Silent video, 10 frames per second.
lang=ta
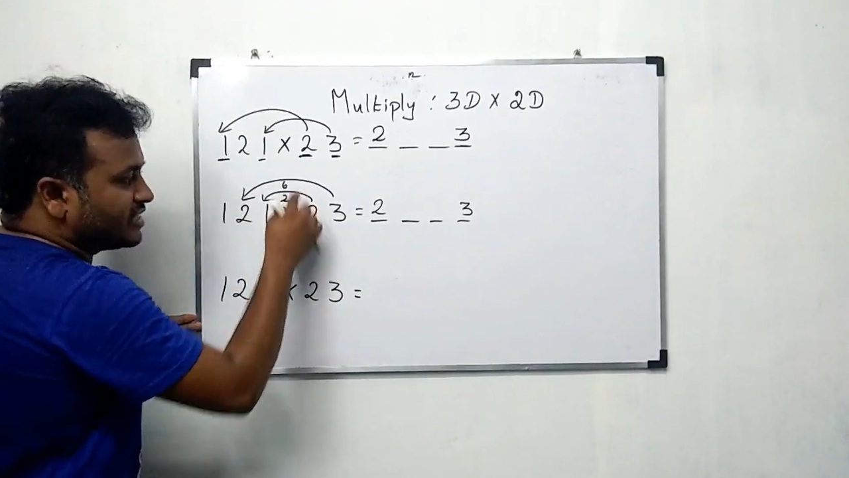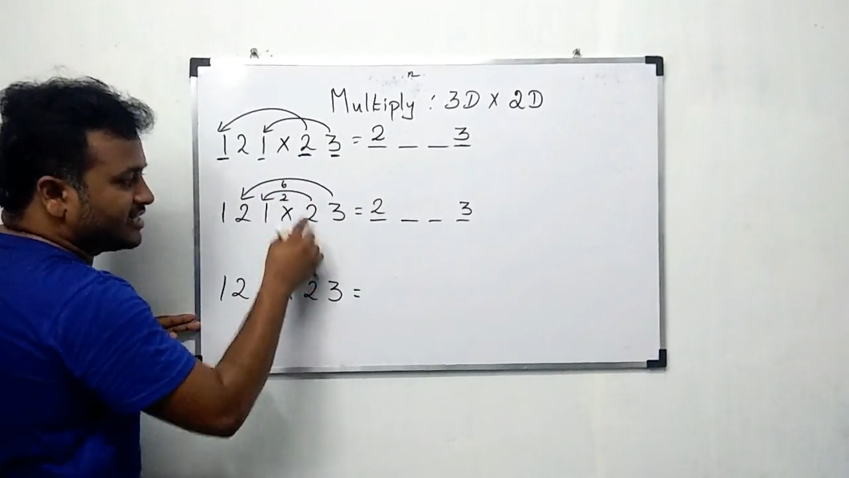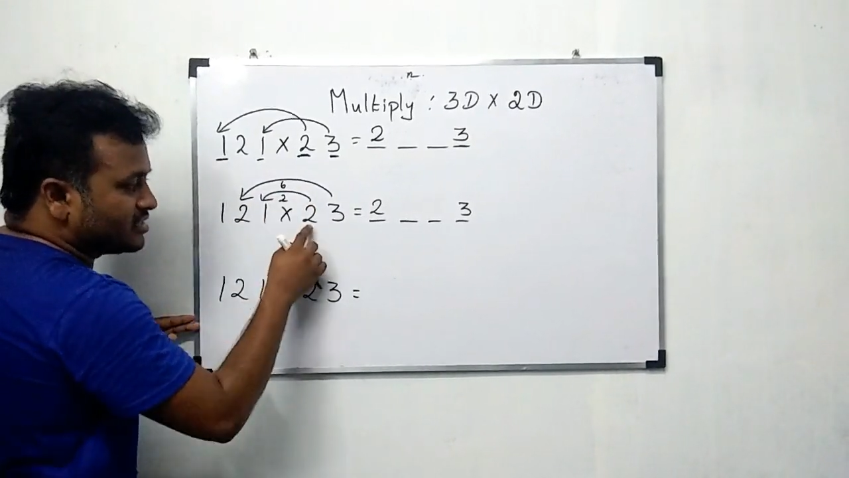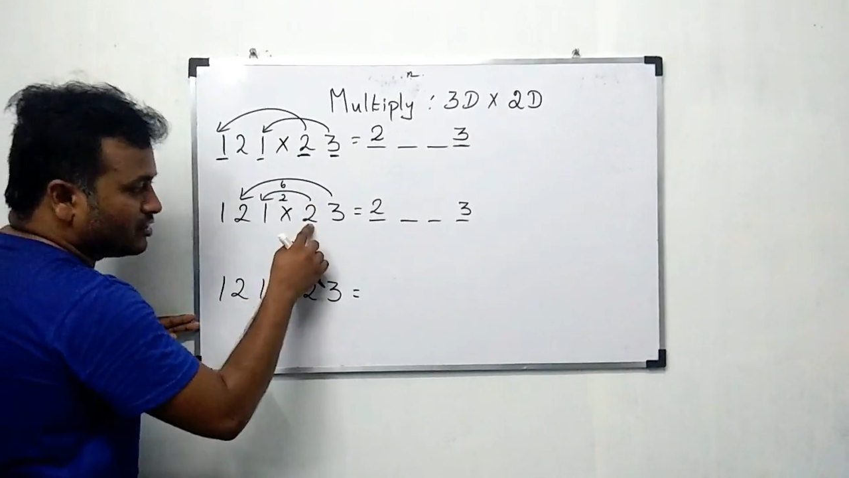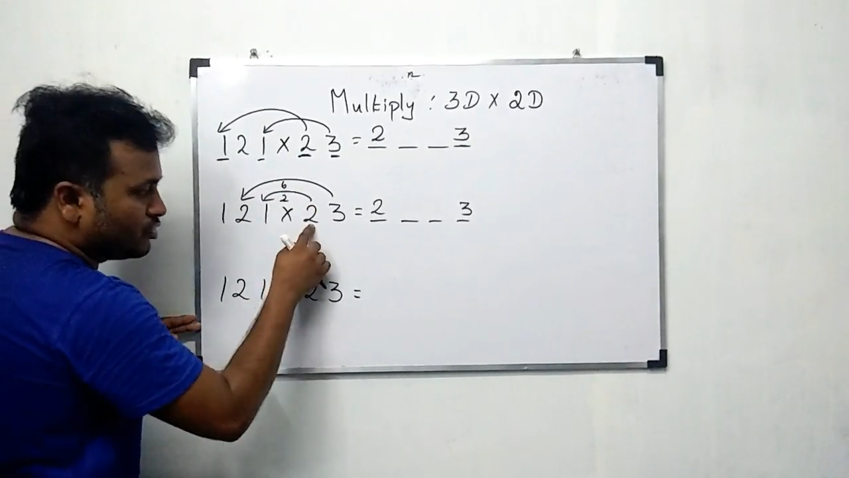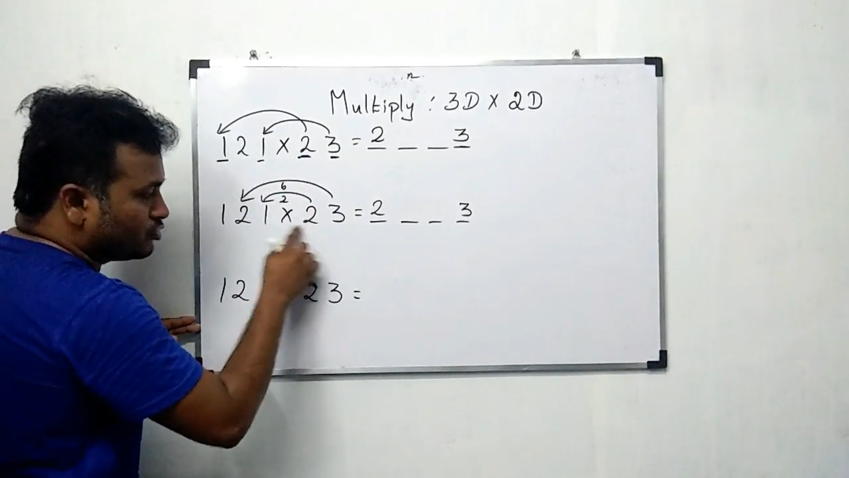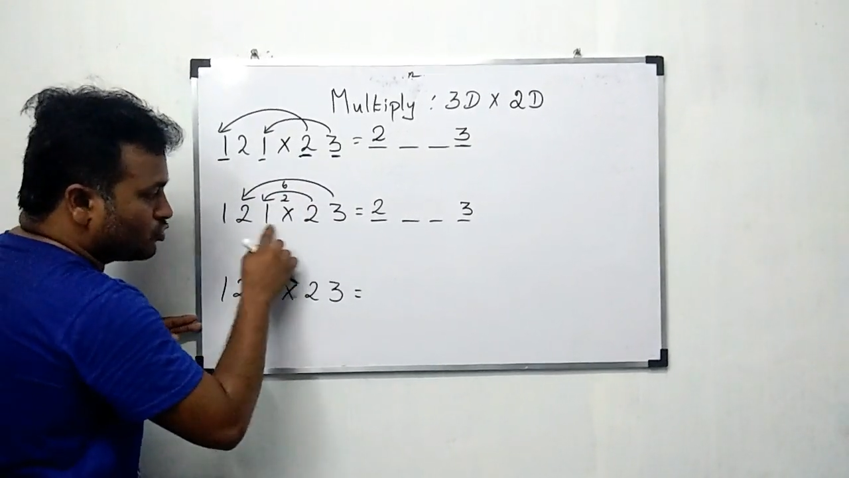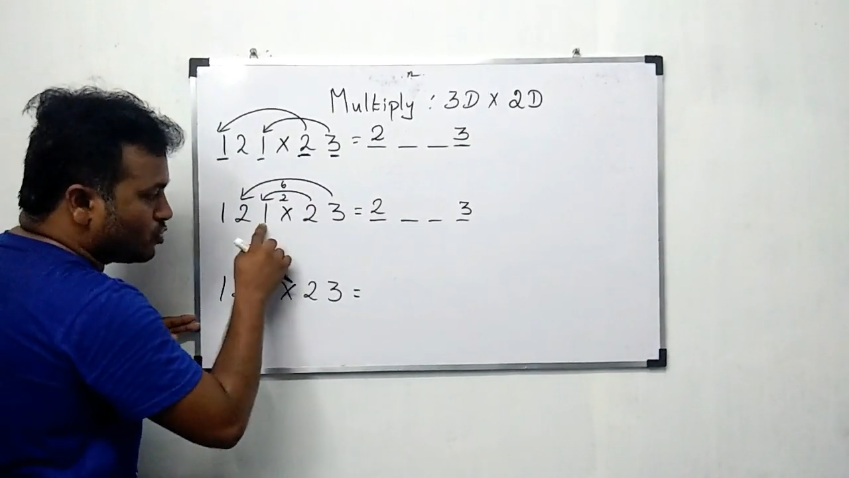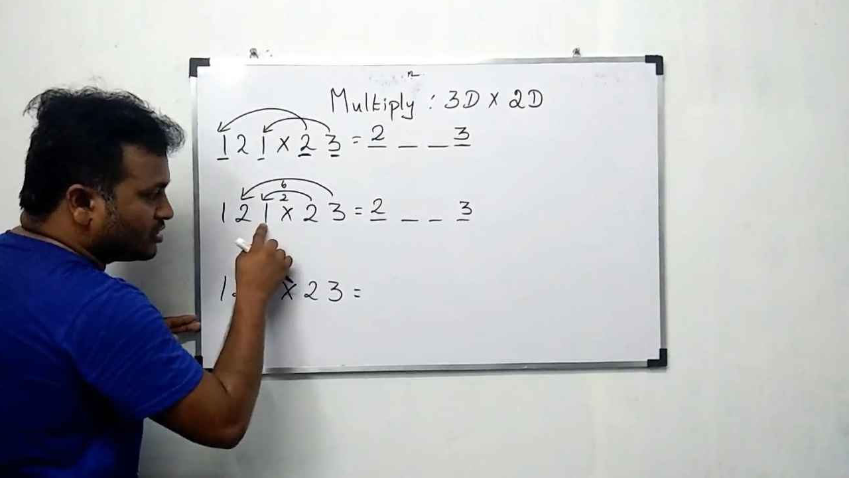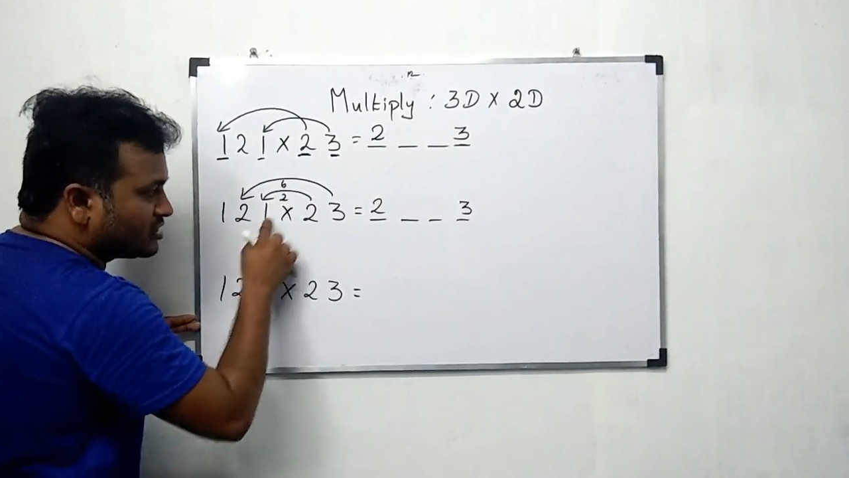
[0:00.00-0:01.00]
சிக்ஸ்
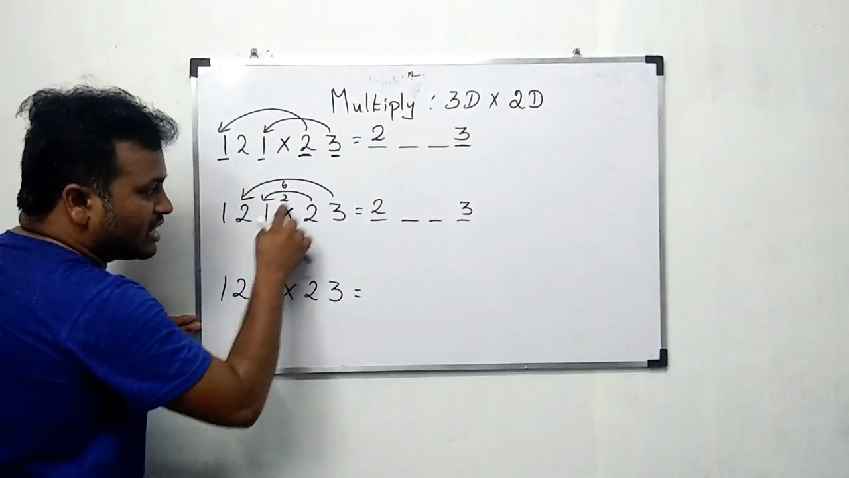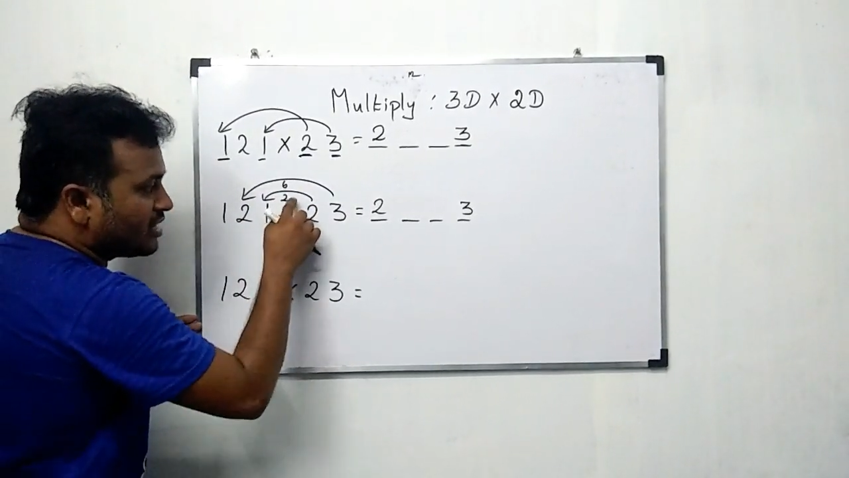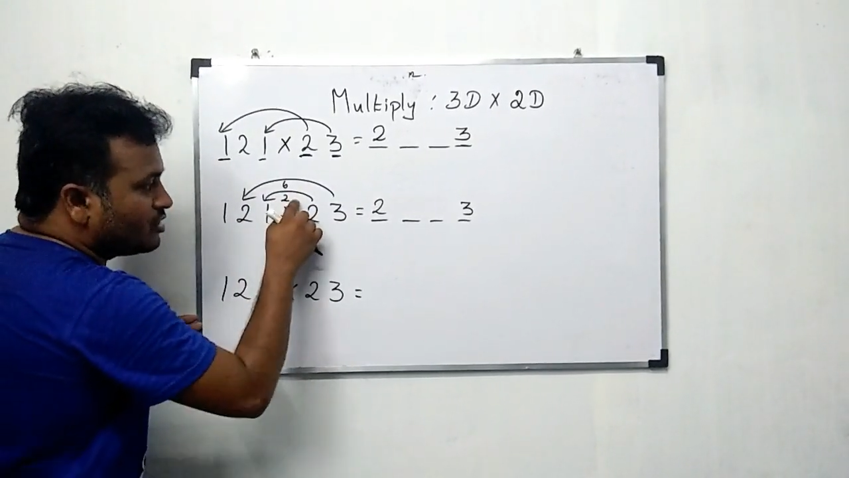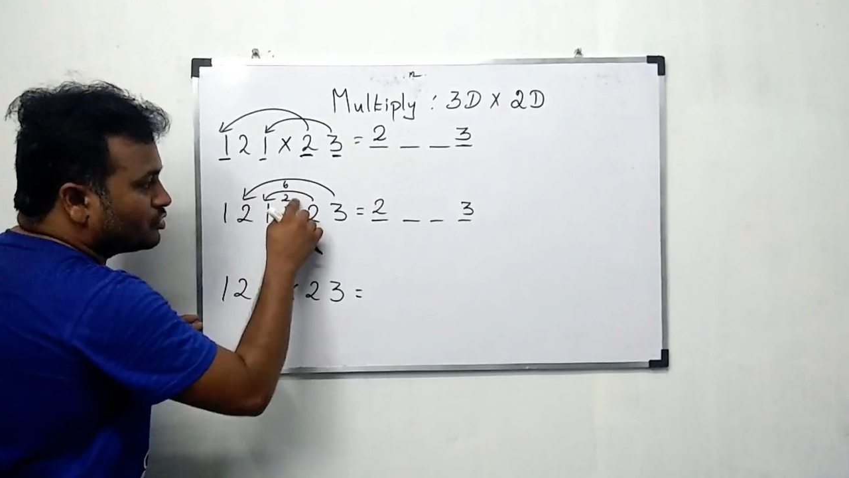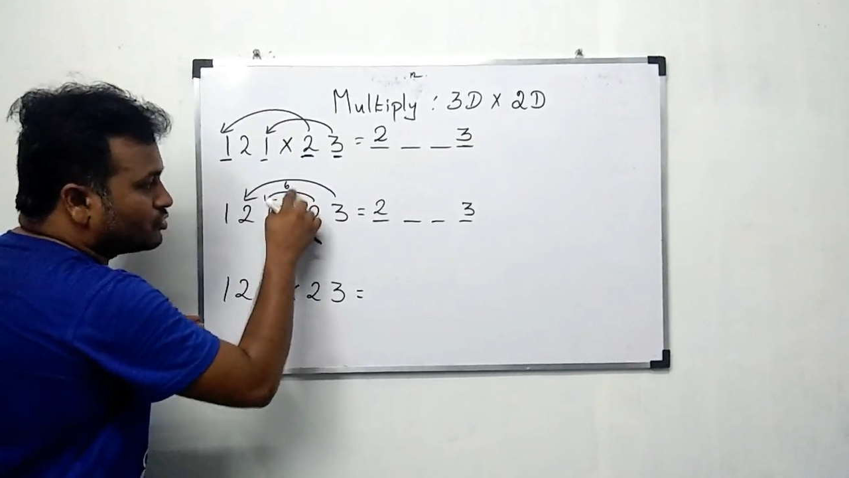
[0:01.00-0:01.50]
டூ ஒன் சார்